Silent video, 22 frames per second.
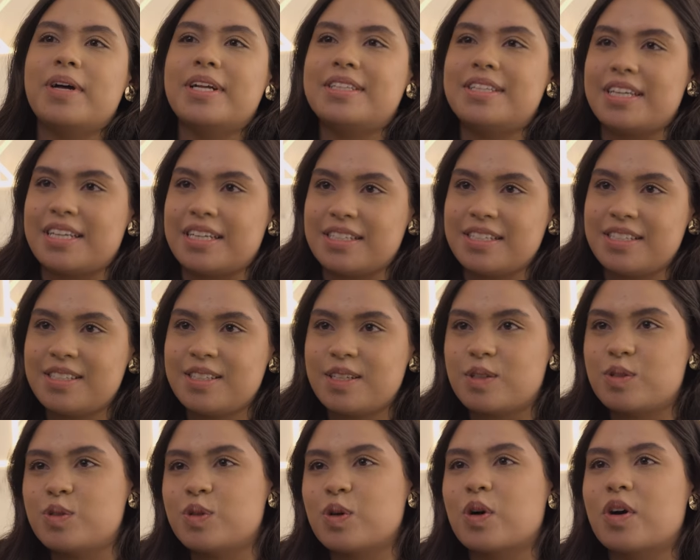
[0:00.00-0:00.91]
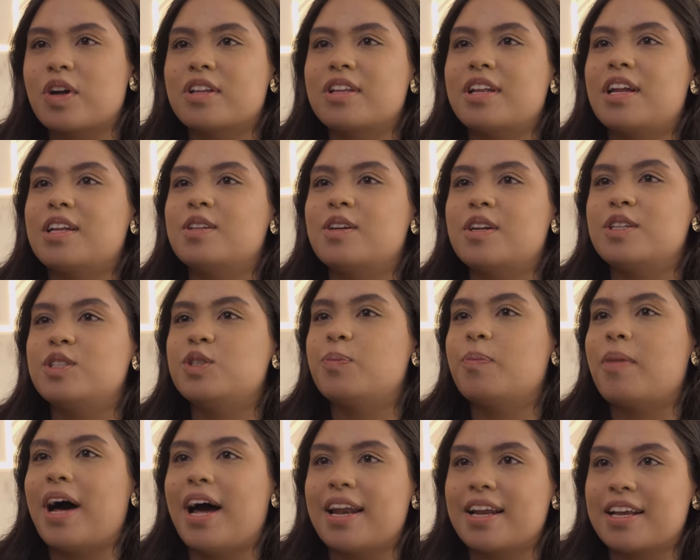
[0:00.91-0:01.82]
Beatriz, eu sou coordenadora
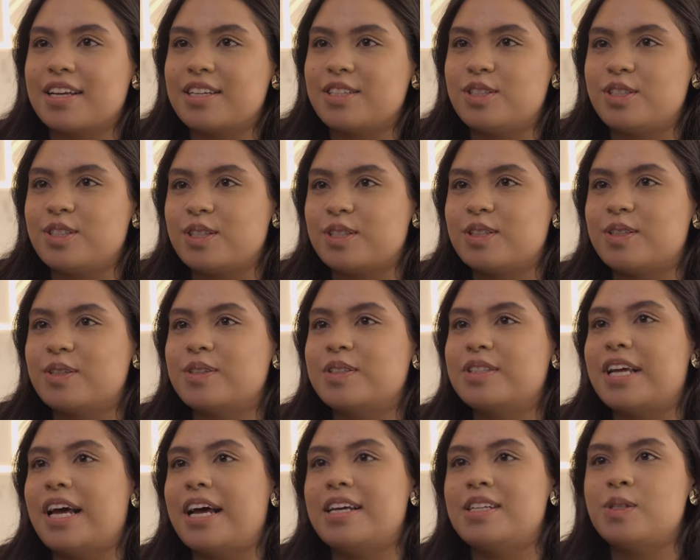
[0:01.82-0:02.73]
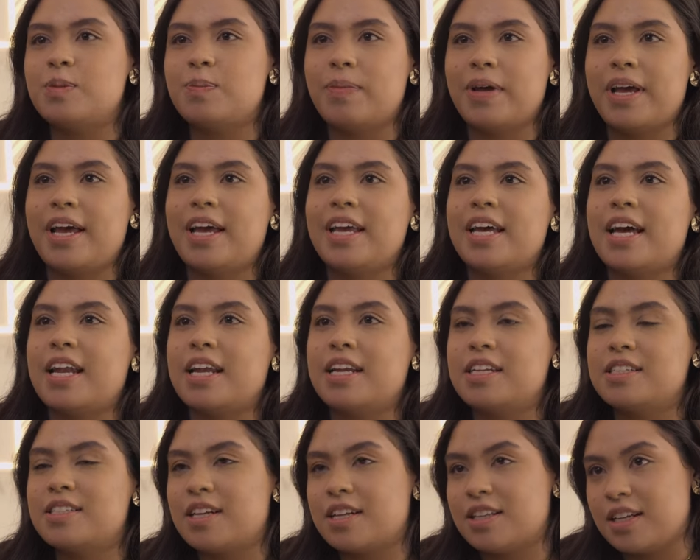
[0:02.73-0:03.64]
de marketing do TRSP e
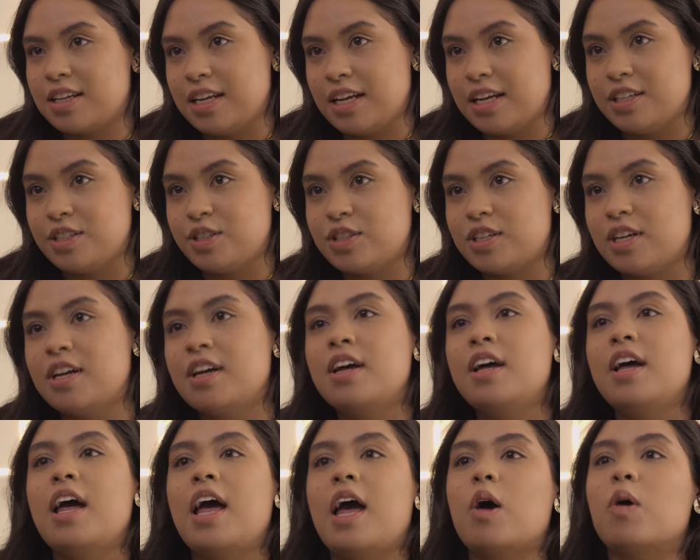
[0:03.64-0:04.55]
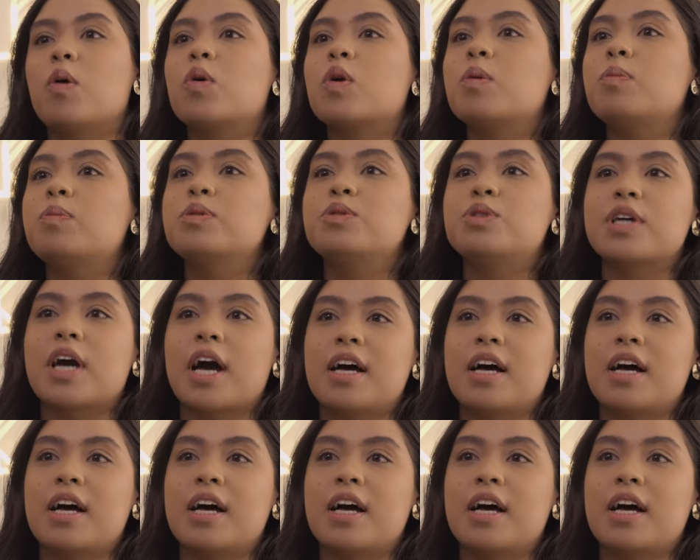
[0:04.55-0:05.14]
Arena Sertaneja. É um grupo de